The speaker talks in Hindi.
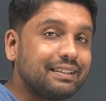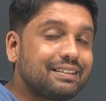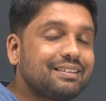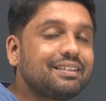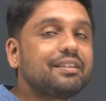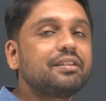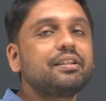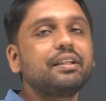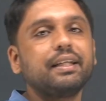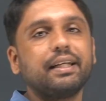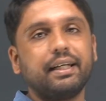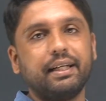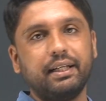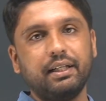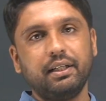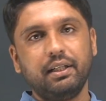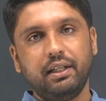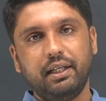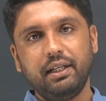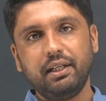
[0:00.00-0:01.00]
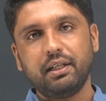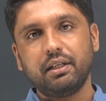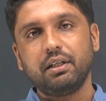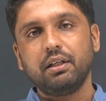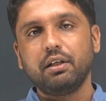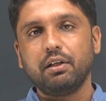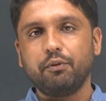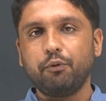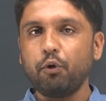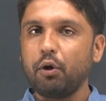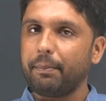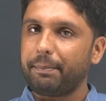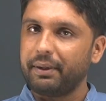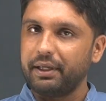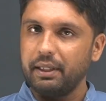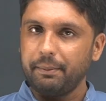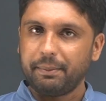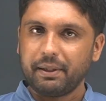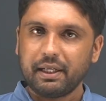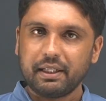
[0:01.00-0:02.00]
स्थिति है है ना वो
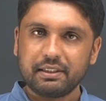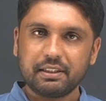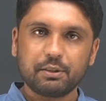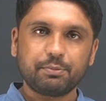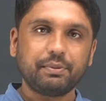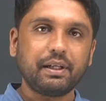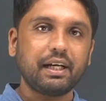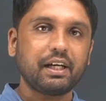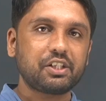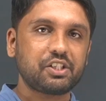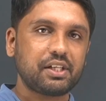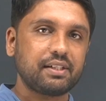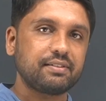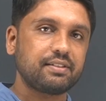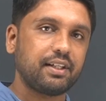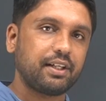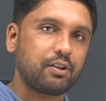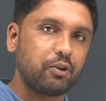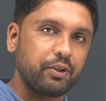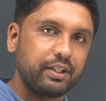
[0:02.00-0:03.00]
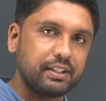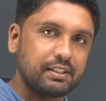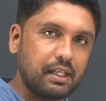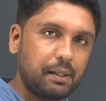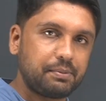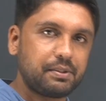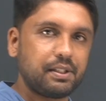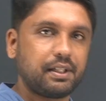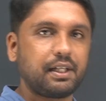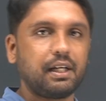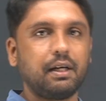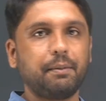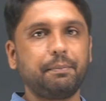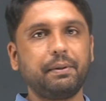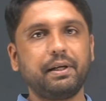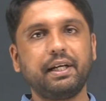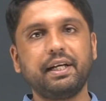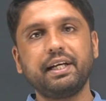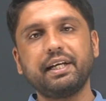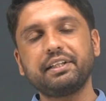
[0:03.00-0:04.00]
अपन ने पढ़ा जिसमें अक्षांश रेखाओं के हिसाब से कहाँ
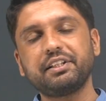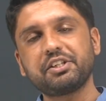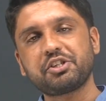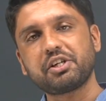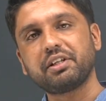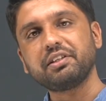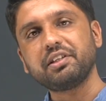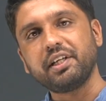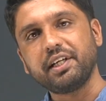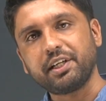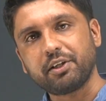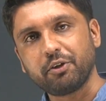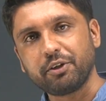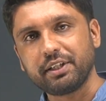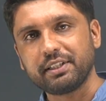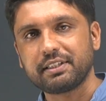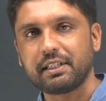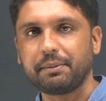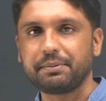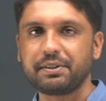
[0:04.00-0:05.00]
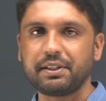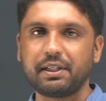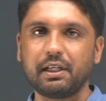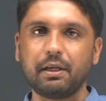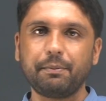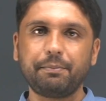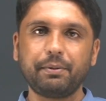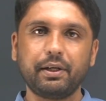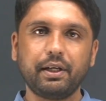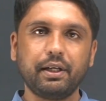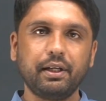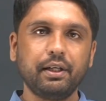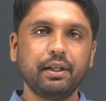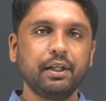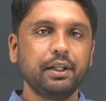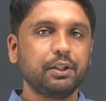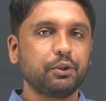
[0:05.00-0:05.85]
पर है या देशांतर रेखाओं के हिसाब से कहाँ पर है